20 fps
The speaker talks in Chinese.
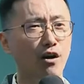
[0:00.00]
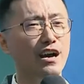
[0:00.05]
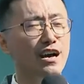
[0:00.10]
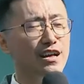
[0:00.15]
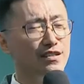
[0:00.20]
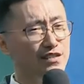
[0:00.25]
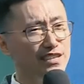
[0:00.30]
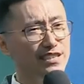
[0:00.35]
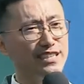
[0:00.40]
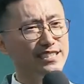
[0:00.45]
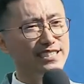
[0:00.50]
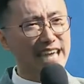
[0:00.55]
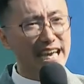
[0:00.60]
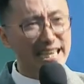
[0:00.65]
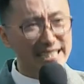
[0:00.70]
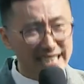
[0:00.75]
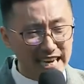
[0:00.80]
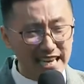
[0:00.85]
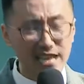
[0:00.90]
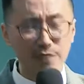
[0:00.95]
你的下
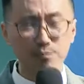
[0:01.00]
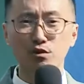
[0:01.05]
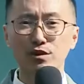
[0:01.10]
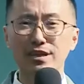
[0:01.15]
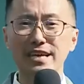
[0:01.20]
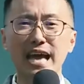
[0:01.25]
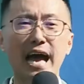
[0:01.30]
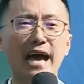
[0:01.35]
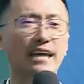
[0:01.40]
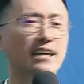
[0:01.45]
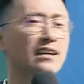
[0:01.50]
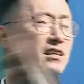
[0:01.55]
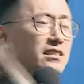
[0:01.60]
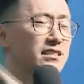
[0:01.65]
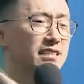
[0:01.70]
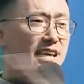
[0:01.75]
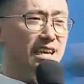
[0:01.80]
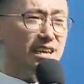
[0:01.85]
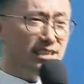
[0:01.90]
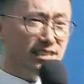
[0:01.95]
线厉不厉害，
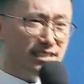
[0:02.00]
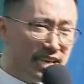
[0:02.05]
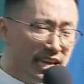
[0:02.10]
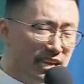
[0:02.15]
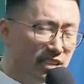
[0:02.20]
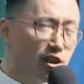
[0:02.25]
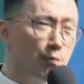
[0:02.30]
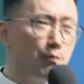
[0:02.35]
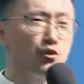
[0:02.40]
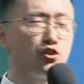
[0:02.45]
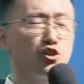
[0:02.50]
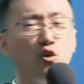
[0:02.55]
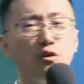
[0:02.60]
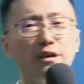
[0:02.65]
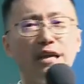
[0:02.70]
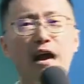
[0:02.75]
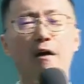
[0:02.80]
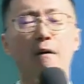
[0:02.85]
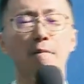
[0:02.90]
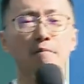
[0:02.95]
这一些都不重
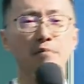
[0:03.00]
要，